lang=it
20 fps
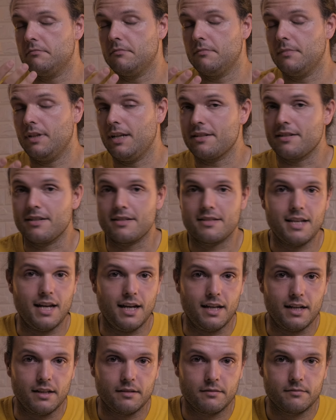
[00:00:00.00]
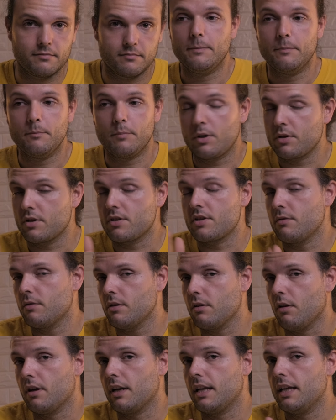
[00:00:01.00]
lascia stare però se sei una
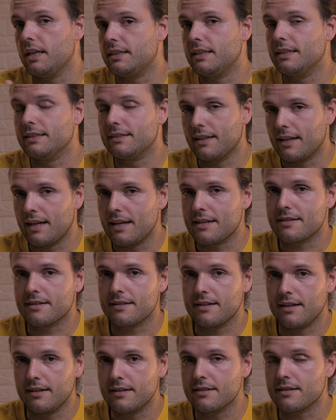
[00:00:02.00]
donna e ti interessa il